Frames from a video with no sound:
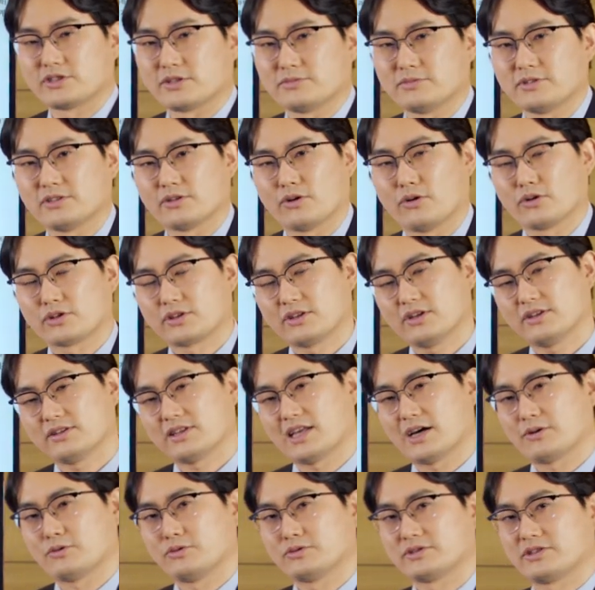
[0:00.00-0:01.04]
점은 어떤
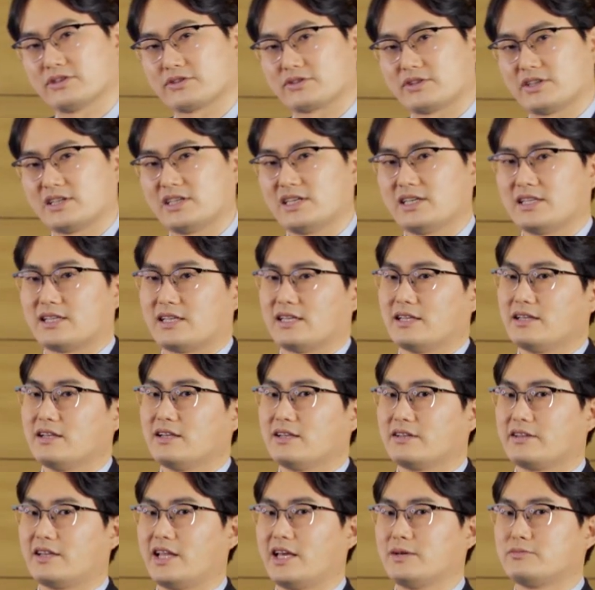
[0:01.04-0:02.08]
다공석들은
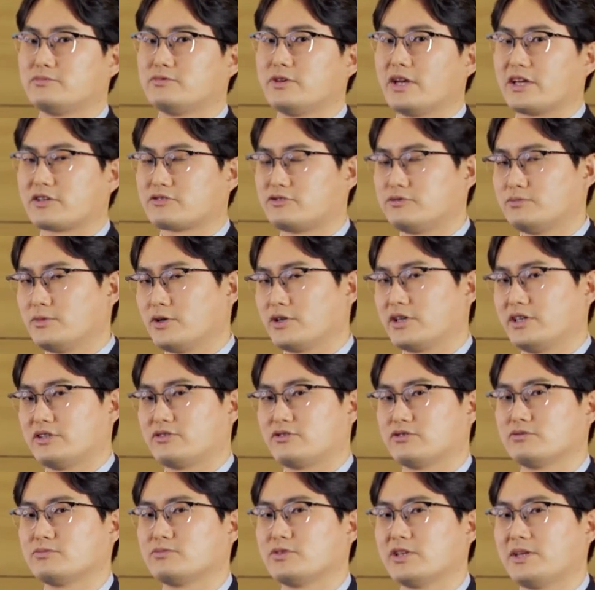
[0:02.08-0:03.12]
내부에 구멍이
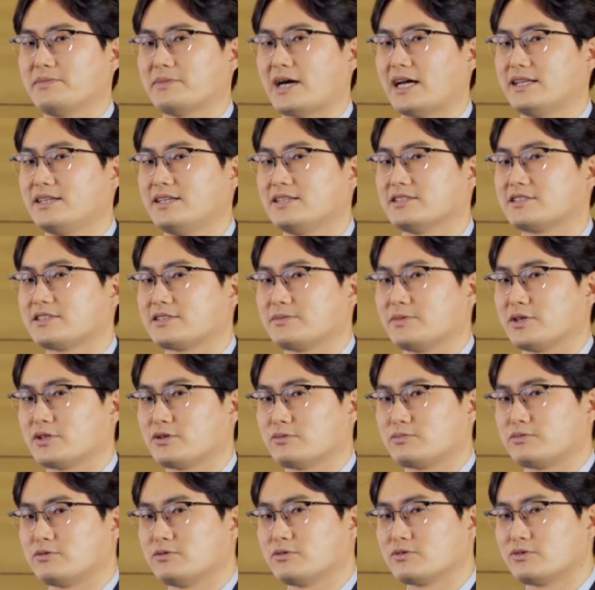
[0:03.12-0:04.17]
충분히 많이
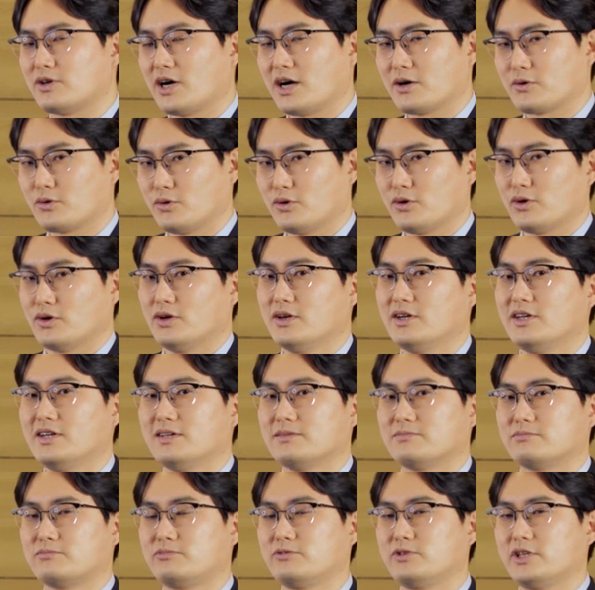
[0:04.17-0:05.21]
있음에도 불구하고
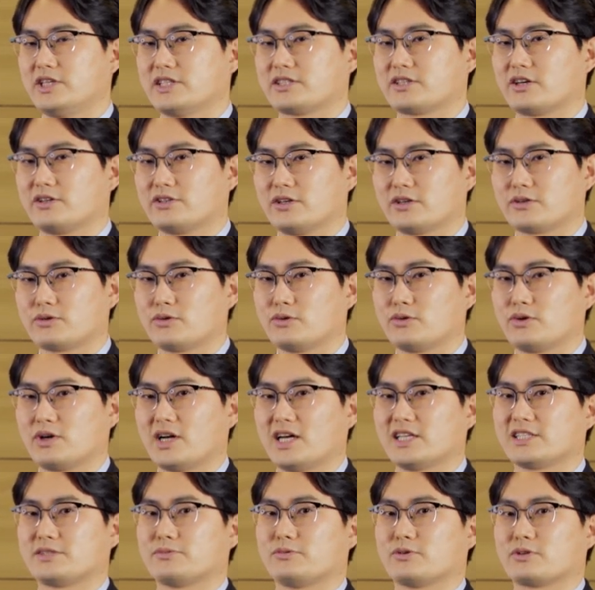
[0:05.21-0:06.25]
물이 전혀
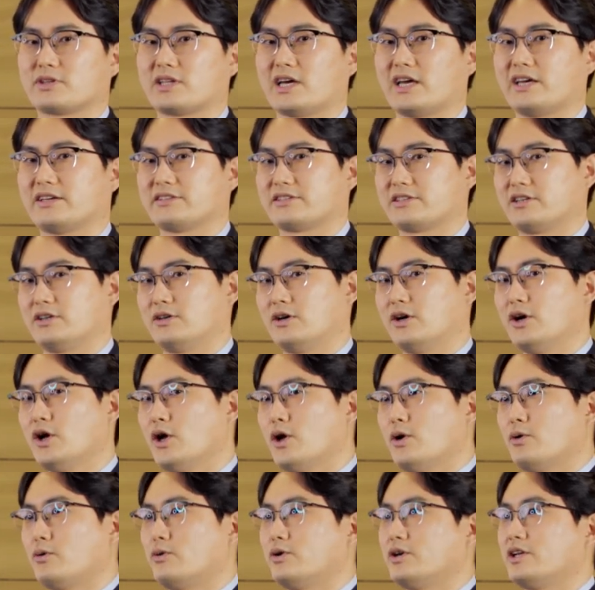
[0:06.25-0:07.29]
통과하지 못하여서
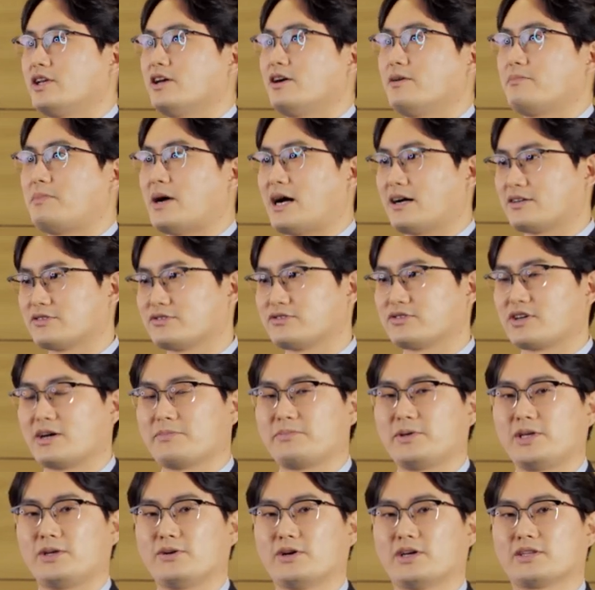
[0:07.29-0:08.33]
오히려 방수가
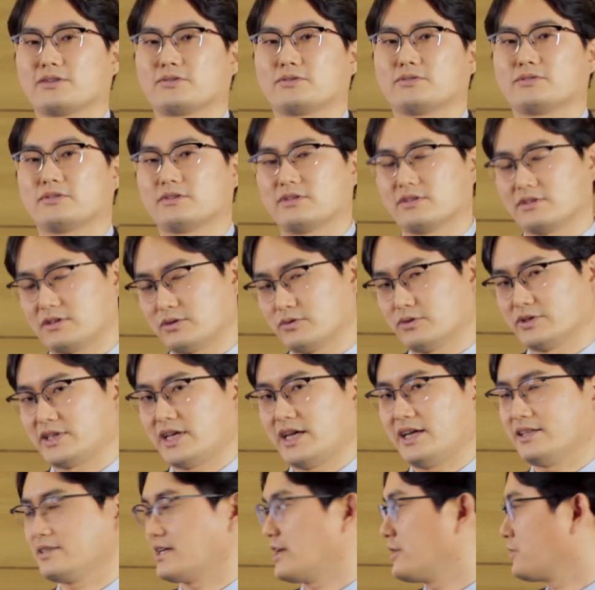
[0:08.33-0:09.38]
필요한
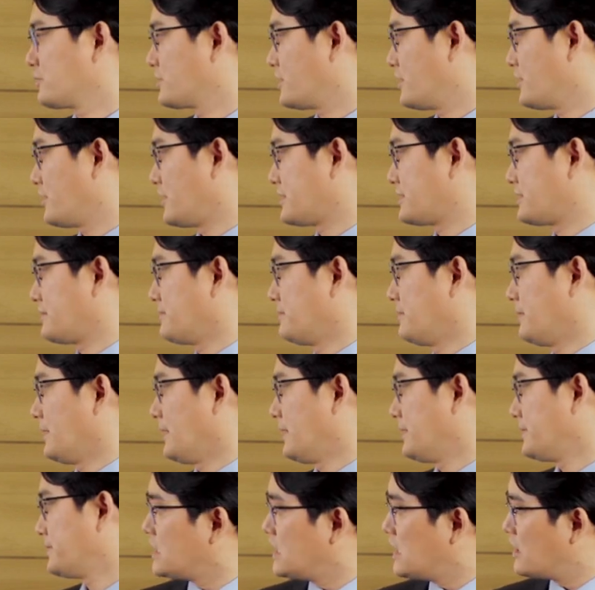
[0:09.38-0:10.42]
곳에 사용되어
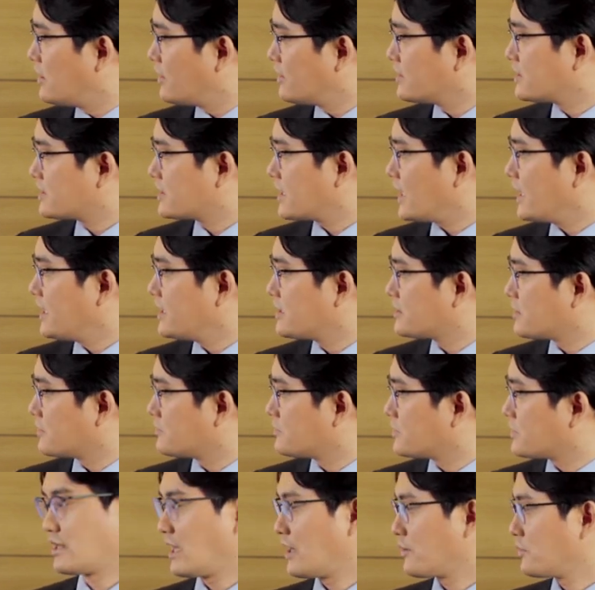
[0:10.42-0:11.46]
왔습니다. 이런
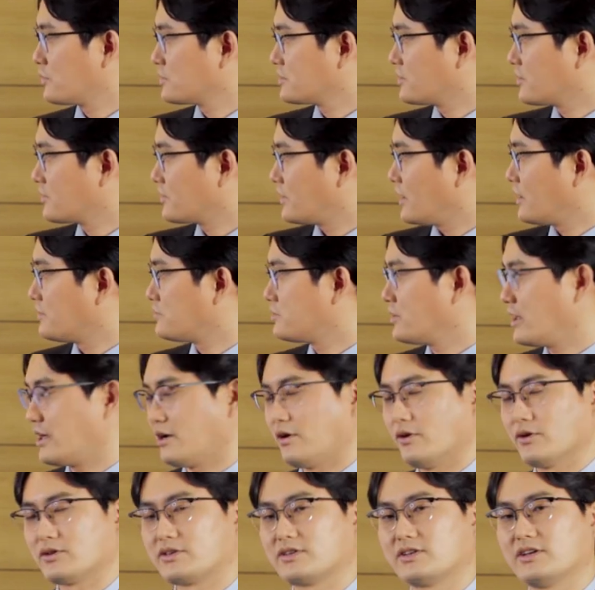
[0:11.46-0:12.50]
차이점은 다공석 내부의
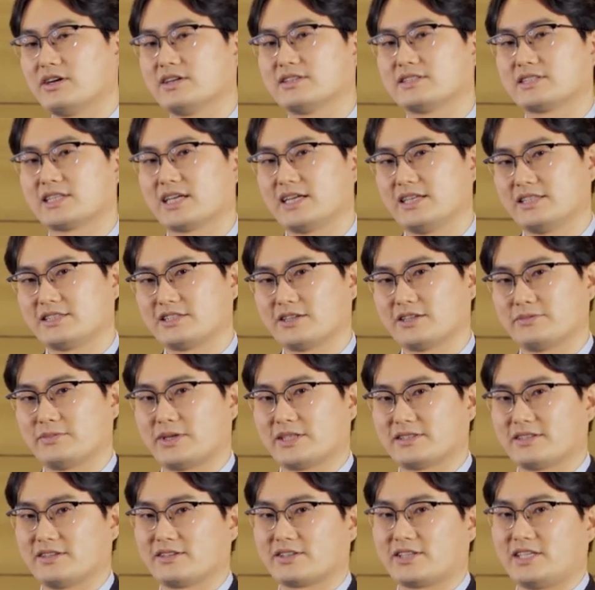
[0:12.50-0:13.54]
어떤
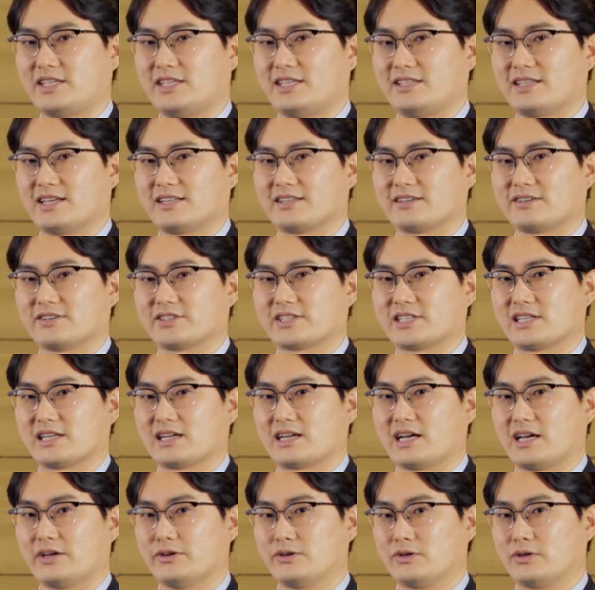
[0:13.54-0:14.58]
차이점에서 기인하는
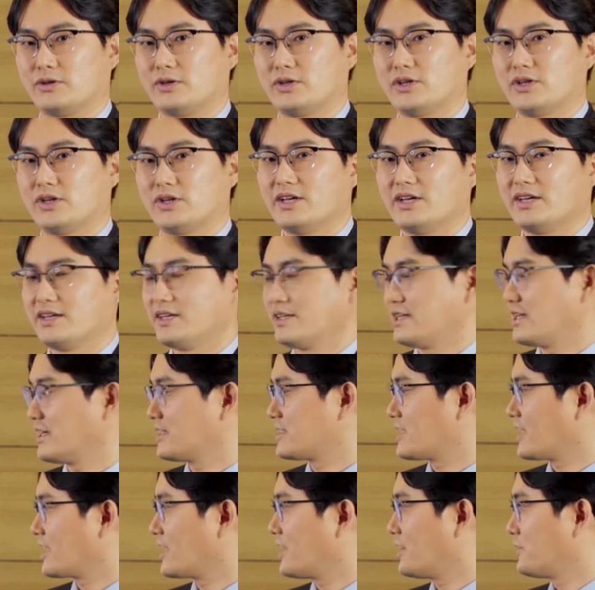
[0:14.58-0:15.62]
것일까요? 이게
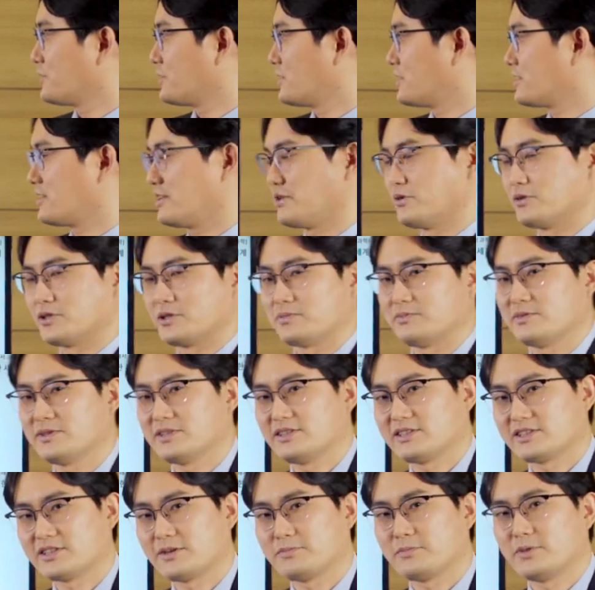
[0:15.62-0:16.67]
제가 오늘 드리고
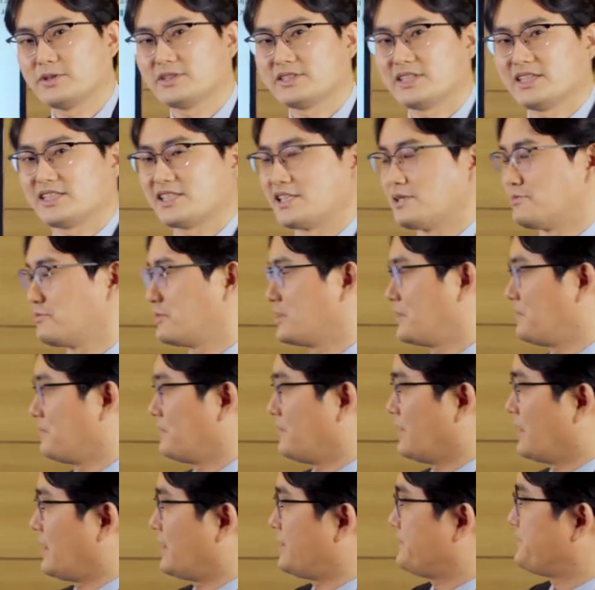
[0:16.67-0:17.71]
싶은 첫 번째
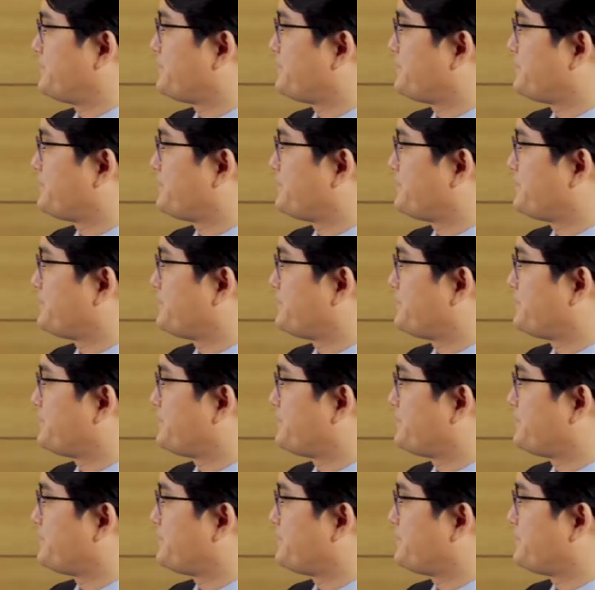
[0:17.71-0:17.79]
질문입니다.